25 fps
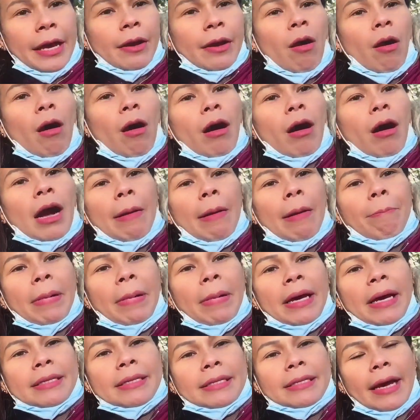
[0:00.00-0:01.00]
ก็กลับไป
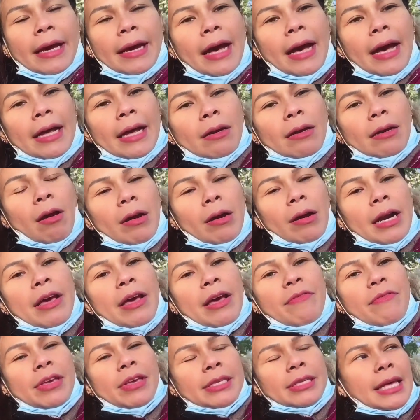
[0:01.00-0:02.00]
แต่งงานก่อนได้
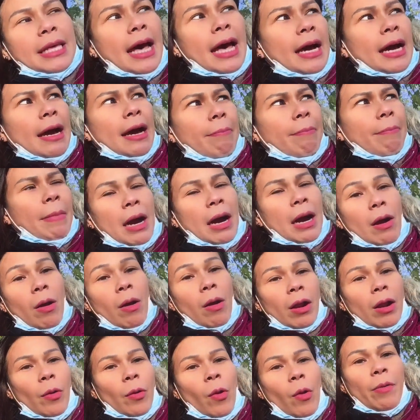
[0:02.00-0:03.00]
วีซ่ากลับมาก่อน
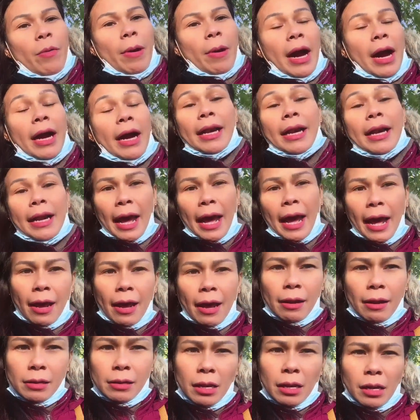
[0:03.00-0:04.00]
แล้วค่อยว่ากันนะ
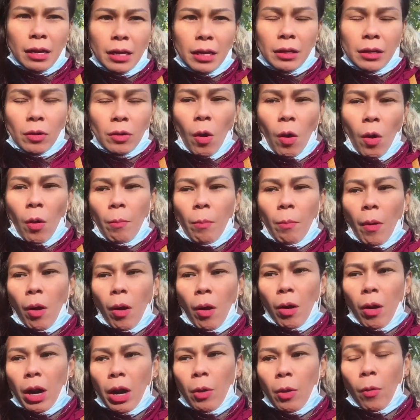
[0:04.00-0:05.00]
เรื่องเงินของหมอ
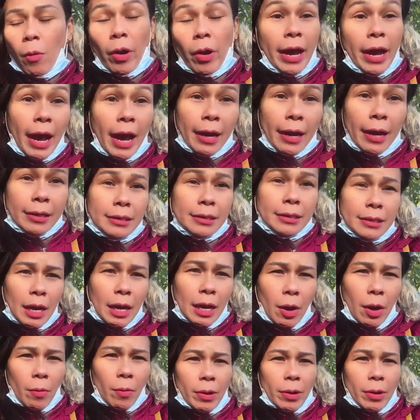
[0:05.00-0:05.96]
เราค่อยหาคืนเขาก็